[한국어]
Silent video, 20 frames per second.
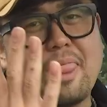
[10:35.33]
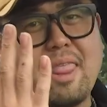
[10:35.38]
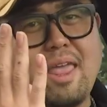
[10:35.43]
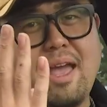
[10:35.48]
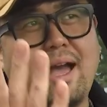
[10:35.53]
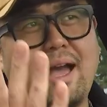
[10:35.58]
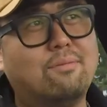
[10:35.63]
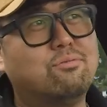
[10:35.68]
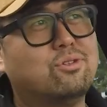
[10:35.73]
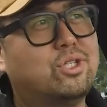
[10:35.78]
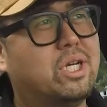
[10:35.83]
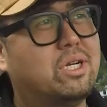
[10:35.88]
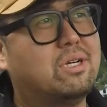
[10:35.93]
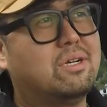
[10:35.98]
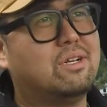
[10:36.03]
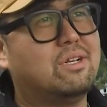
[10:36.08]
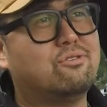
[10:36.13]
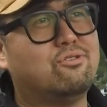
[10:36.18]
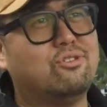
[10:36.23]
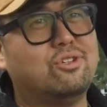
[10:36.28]
하부
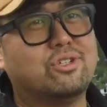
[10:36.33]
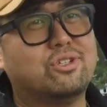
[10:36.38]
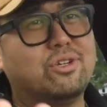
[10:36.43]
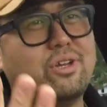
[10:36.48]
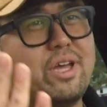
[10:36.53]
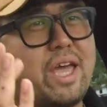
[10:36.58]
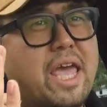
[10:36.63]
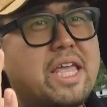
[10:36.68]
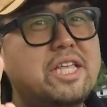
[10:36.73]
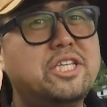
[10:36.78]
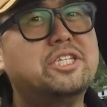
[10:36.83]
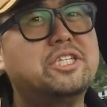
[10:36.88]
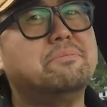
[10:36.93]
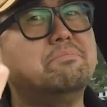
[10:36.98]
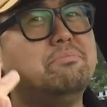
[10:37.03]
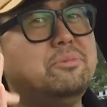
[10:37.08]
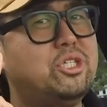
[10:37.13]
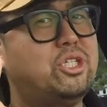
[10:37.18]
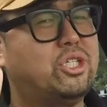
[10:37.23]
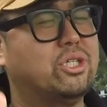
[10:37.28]
체크할 수 있죠. 엔진
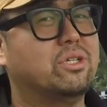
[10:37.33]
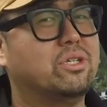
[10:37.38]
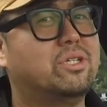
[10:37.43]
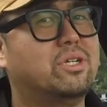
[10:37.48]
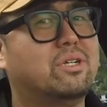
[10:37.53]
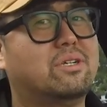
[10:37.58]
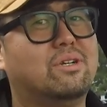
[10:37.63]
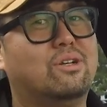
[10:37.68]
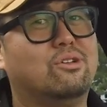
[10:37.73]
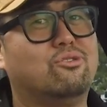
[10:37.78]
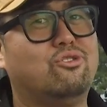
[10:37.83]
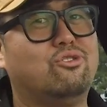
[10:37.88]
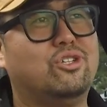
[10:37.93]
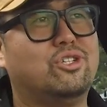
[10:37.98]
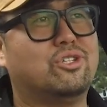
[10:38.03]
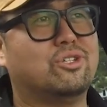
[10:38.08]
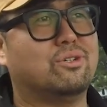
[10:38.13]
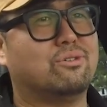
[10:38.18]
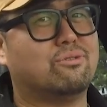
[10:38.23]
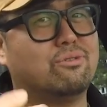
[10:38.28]
미션 체크할 수
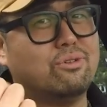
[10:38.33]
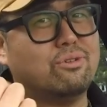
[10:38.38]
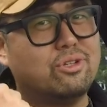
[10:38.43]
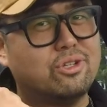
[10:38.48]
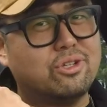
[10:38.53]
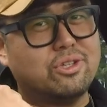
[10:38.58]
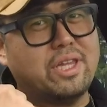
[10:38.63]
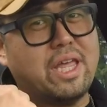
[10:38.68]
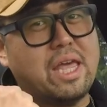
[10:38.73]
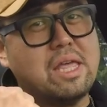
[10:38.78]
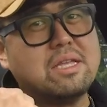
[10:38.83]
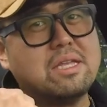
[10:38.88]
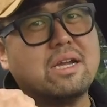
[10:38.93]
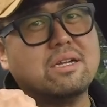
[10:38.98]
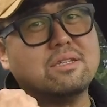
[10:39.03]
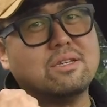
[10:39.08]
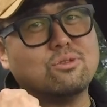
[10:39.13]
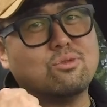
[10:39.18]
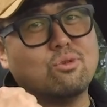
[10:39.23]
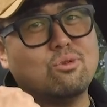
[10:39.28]
있죠. 그리고 이런
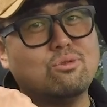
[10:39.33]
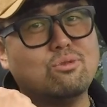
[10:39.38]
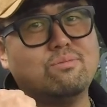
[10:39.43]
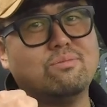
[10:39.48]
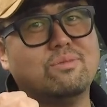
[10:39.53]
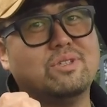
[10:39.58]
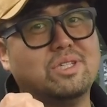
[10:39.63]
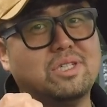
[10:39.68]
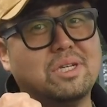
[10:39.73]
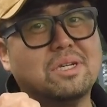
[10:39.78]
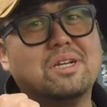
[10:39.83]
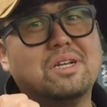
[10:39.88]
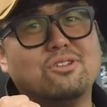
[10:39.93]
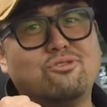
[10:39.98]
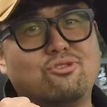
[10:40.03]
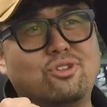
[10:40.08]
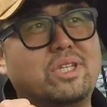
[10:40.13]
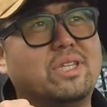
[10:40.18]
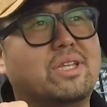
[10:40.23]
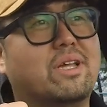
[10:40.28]
내장재 소음 체크할
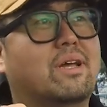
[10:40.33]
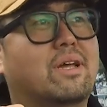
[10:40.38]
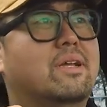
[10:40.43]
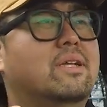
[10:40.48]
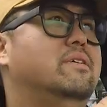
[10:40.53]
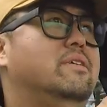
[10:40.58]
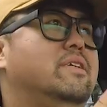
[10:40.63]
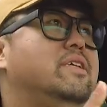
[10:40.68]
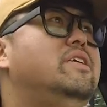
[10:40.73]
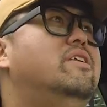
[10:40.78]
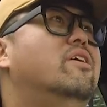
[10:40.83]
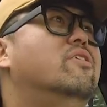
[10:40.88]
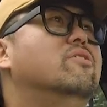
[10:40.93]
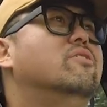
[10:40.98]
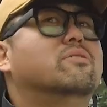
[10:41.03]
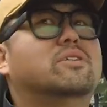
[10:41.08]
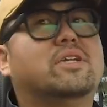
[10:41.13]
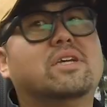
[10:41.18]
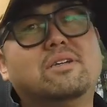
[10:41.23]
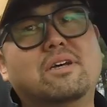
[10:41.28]
수 있다. 이런
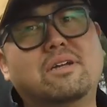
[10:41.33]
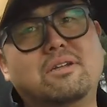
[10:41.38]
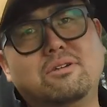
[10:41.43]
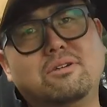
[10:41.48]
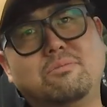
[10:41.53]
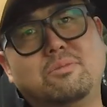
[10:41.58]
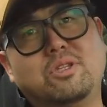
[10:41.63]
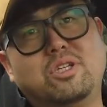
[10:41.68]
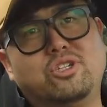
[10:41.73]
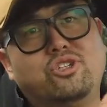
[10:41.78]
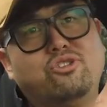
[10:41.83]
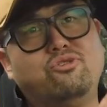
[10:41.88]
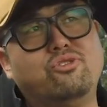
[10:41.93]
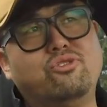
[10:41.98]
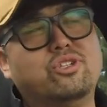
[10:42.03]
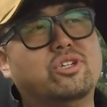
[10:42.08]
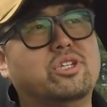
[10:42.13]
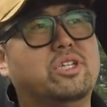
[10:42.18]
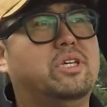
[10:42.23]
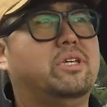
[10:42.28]
거 체크하는 겁니다,
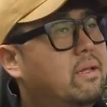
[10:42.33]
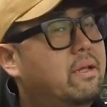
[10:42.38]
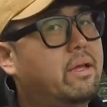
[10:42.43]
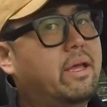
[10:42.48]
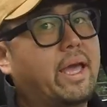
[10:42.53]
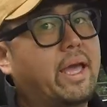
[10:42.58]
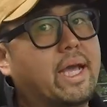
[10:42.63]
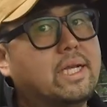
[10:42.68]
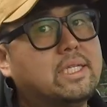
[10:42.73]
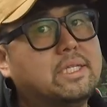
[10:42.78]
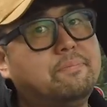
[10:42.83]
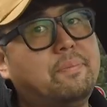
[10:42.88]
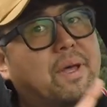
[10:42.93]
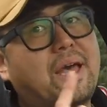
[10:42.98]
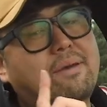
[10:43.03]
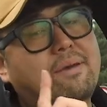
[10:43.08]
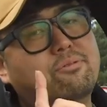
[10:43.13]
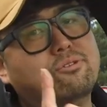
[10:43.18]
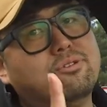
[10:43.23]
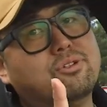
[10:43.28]
시운전이. 엑스
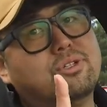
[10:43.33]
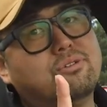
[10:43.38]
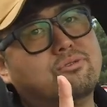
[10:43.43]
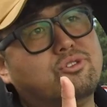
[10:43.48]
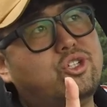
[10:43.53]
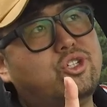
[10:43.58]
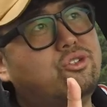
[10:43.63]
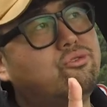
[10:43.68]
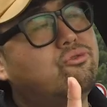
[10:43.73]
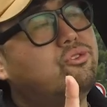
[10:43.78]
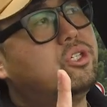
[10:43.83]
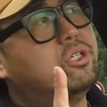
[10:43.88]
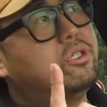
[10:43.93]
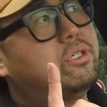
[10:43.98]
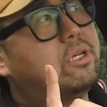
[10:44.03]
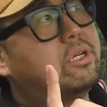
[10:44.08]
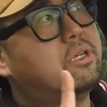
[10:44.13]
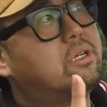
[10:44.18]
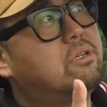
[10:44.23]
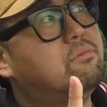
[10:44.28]
파이브는 그리고 시운전
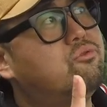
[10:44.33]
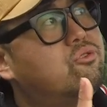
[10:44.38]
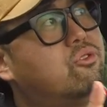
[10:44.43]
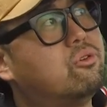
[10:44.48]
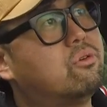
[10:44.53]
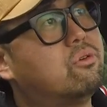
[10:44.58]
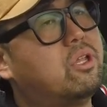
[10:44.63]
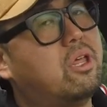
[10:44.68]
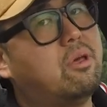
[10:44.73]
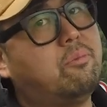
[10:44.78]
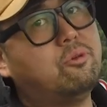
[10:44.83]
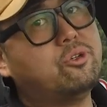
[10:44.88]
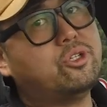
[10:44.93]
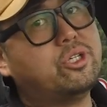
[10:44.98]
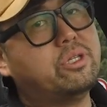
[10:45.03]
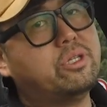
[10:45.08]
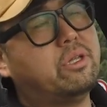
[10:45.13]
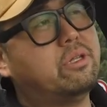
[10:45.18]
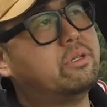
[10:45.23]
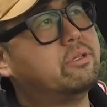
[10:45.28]
체크를 무조건
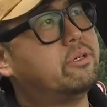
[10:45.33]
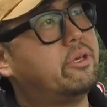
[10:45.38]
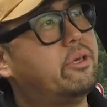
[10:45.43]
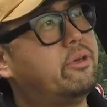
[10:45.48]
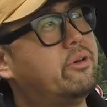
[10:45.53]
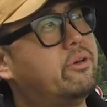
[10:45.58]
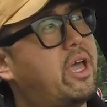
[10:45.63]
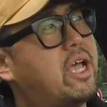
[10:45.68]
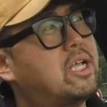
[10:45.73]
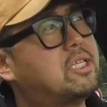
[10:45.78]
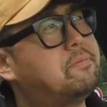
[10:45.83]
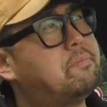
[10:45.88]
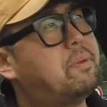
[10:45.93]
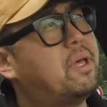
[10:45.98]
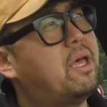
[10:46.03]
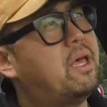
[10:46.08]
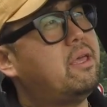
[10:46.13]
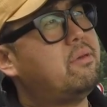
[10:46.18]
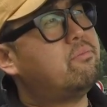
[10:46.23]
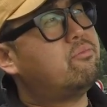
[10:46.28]
해보셔야 되는 게요, 엑스
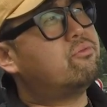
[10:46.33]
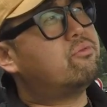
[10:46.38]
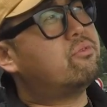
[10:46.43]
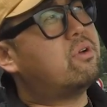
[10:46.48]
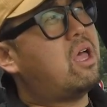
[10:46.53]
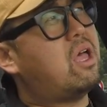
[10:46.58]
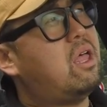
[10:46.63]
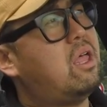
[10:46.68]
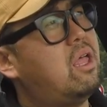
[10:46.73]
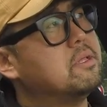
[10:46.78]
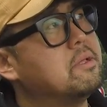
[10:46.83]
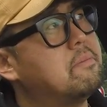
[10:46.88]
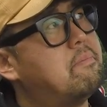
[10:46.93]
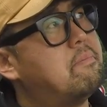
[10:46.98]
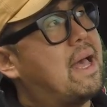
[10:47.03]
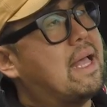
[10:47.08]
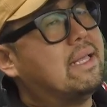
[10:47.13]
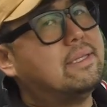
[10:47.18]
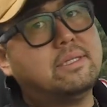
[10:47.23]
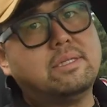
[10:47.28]
파이브가
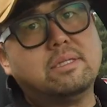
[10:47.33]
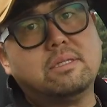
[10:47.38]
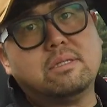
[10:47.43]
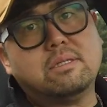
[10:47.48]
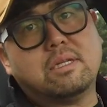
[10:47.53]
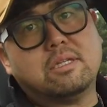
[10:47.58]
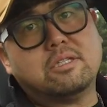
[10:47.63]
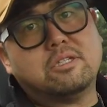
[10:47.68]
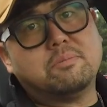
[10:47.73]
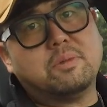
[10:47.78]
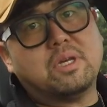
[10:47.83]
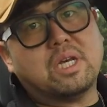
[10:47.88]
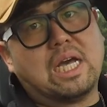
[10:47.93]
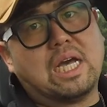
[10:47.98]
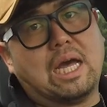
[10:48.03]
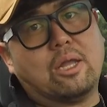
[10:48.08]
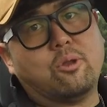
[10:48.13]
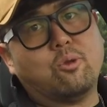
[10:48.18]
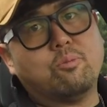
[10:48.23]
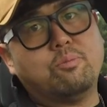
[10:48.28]
많지는 않지만
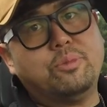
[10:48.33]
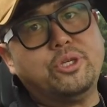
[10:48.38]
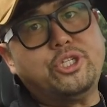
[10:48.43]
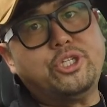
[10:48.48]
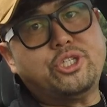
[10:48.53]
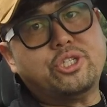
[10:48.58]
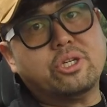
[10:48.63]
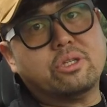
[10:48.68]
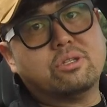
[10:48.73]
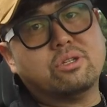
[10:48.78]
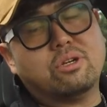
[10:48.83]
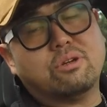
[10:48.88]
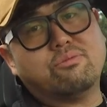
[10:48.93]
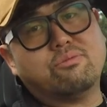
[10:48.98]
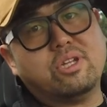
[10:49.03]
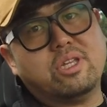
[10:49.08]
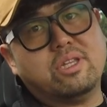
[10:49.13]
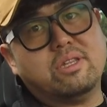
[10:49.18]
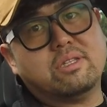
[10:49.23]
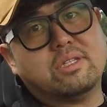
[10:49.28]
간혹 미션
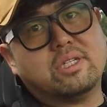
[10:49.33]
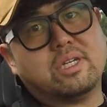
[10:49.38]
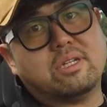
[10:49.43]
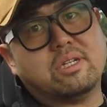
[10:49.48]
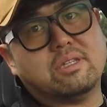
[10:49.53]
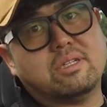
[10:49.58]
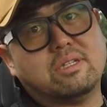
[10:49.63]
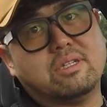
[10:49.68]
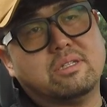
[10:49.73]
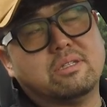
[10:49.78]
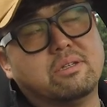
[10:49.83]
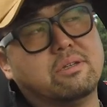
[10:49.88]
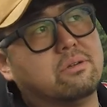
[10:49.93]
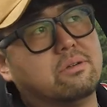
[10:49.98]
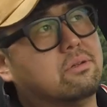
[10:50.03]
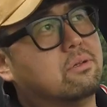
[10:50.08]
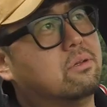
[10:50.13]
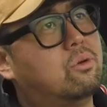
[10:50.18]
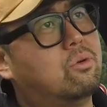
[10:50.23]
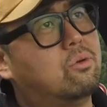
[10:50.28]
트러블이 있는 차량들이
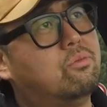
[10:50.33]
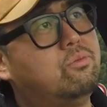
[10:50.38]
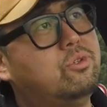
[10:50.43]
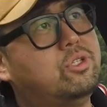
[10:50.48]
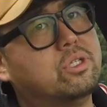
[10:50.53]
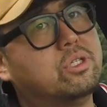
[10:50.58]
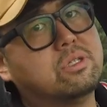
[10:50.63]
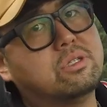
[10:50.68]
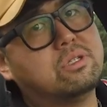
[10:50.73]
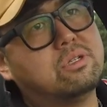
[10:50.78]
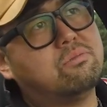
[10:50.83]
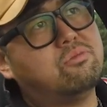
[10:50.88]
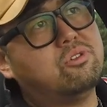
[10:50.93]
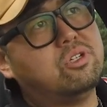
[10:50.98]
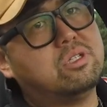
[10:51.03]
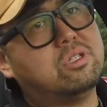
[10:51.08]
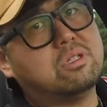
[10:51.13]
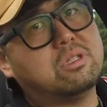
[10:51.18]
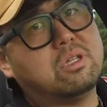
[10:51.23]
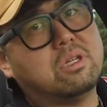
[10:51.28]
있어요. 뭐 미션 트러블이
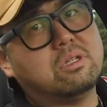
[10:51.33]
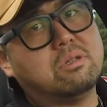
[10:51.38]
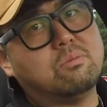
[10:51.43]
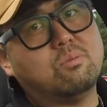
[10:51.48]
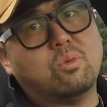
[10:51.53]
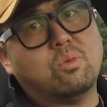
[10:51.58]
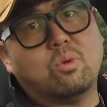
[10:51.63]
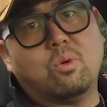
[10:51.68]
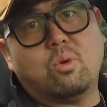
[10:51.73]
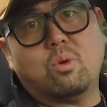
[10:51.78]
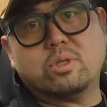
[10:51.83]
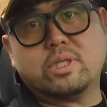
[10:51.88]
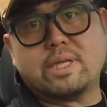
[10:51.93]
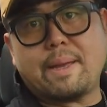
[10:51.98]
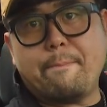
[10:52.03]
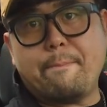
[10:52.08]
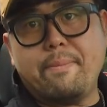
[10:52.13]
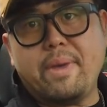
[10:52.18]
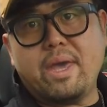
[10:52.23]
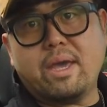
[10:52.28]
있을 때는 뭐
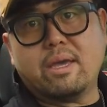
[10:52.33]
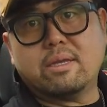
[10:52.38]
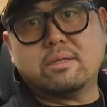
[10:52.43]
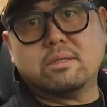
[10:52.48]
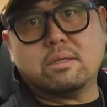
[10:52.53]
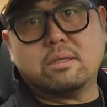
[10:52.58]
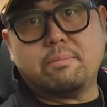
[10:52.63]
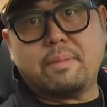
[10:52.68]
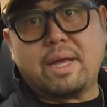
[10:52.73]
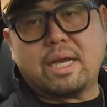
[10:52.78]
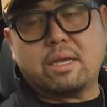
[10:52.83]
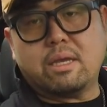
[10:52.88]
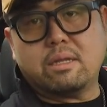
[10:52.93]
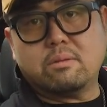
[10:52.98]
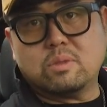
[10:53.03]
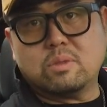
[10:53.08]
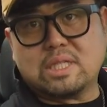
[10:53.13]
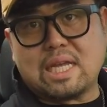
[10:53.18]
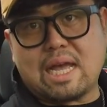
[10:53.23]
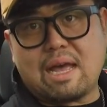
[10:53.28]
삼백에서 많게는
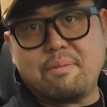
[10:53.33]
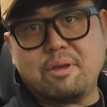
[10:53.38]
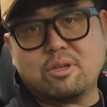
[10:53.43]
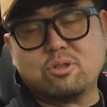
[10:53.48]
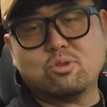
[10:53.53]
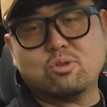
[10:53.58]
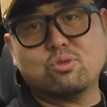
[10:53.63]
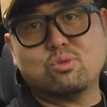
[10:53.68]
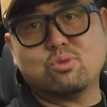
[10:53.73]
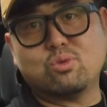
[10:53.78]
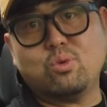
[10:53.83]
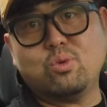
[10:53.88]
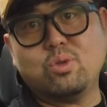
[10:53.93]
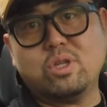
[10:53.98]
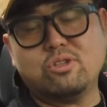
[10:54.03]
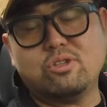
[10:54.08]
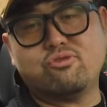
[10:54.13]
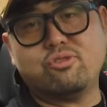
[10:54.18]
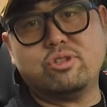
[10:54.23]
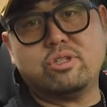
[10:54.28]
뭐 사백 정도
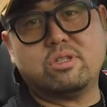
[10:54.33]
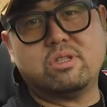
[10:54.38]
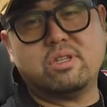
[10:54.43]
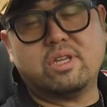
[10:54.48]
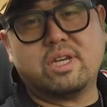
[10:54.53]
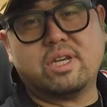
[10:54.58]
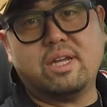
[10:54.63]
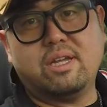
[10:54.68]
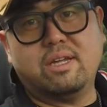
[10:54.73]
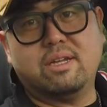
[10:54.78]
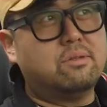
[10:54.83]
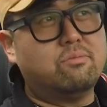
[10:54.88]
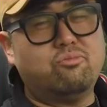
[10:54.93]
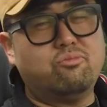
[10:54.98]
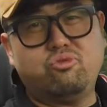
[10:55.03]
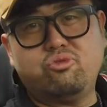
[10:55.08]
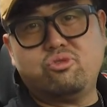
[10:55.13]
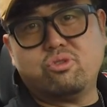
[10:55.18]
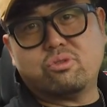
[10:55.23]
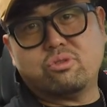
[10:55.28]
소요될 수 있으니까
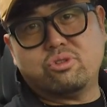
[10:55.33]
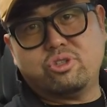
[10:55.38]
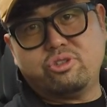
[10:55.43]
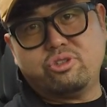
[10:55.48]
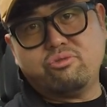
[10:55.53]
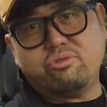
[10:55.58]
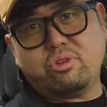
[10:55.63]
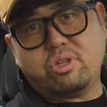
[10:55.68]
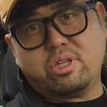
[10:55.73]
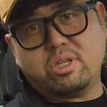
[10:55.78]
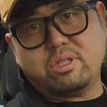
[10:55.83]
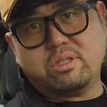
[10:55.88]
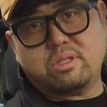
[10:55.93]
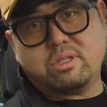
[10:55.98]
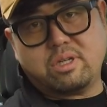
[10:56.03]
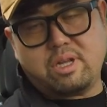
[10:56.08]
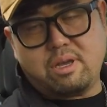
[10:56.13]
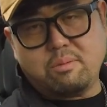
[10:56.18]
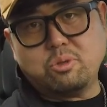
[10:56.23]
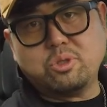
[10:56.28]
무조건 시운전
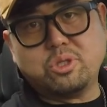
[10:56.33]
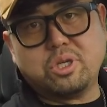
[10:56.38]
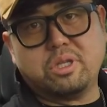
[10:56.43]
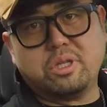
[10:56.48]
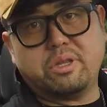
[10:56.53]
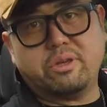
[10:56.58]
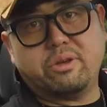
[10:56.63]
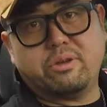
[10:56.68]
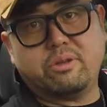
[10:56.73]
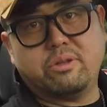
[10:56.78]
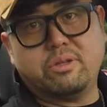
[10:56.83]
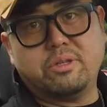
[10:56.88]
테스트를 해보셔야 돼요.